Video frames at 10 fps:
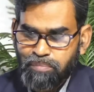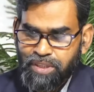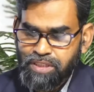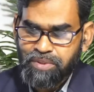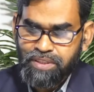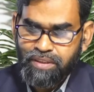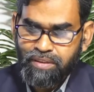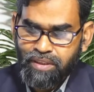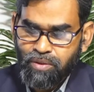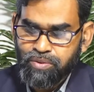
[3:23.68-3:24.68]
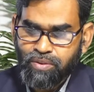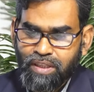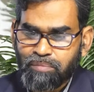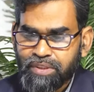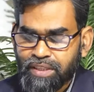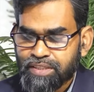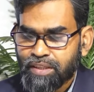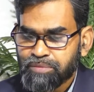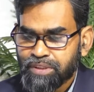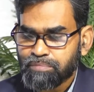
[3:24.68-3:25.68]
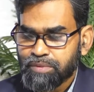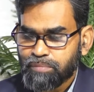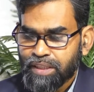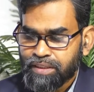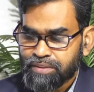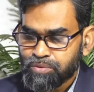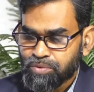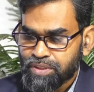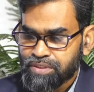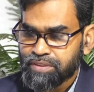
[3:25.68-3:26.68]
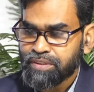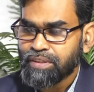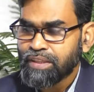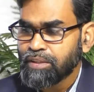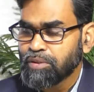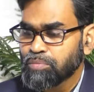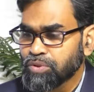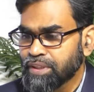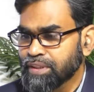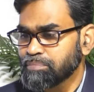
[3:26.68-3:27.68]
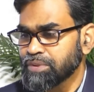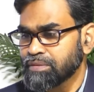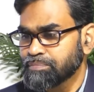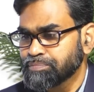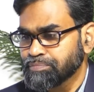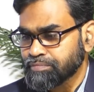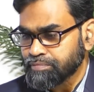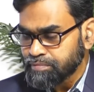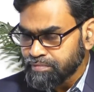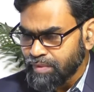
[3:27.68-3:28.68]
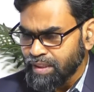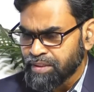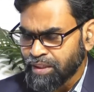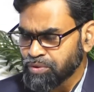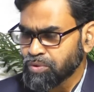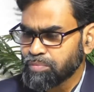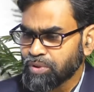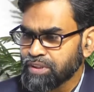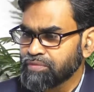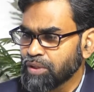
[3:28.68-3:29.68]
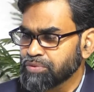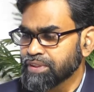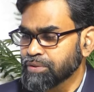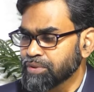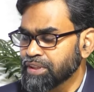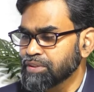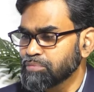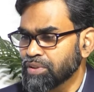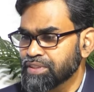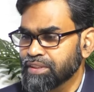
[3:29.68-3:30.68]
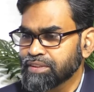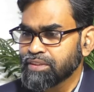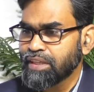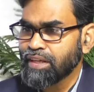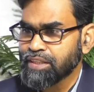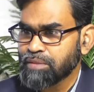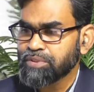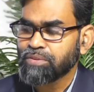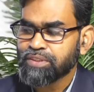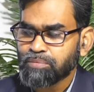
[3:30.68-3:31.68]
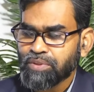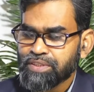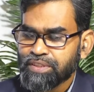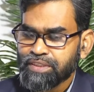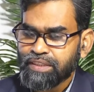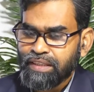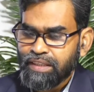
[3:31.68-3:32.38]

এর পাশাপাশি গতকাল আমরা দেখছিলাম যে মার্কিন যুক্তরাষ্ট্রের যে প্রধান আপনার স্বাস্থ্য কর্মকর্তা ফাউসি উনি কিন্তু বলেছেন যে আশাবাদের কথা বলেছেন যে